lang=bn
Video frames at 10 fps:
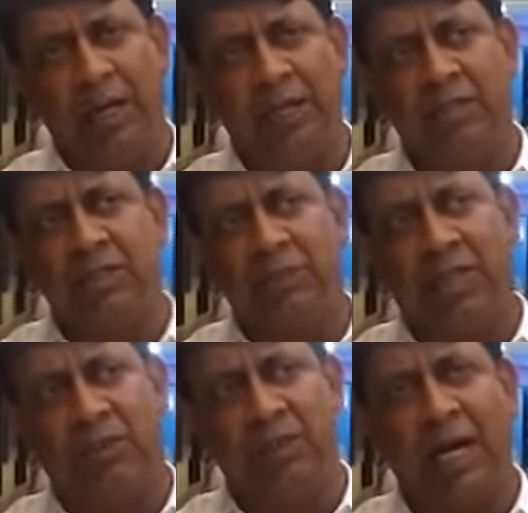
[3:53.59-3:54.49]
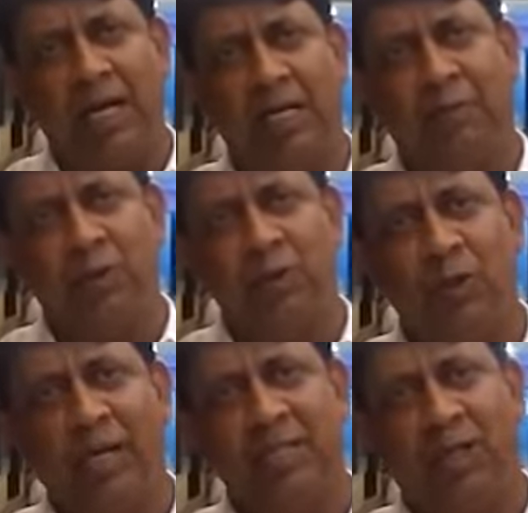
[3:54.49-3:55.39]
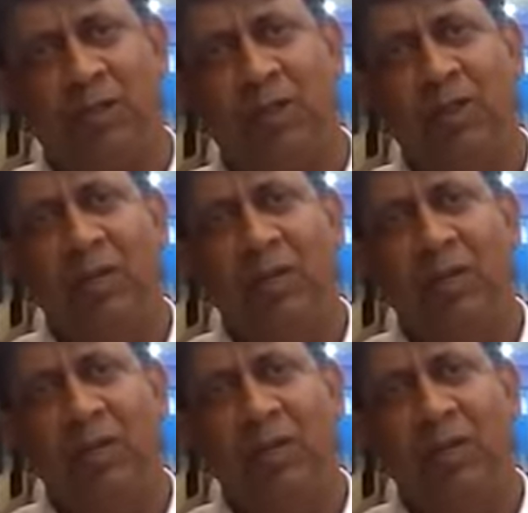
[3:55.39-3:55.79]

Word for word: ইউএসটি টিম আছে ওই জন্য আগে আগে পৌঁছে গেছে হয়তো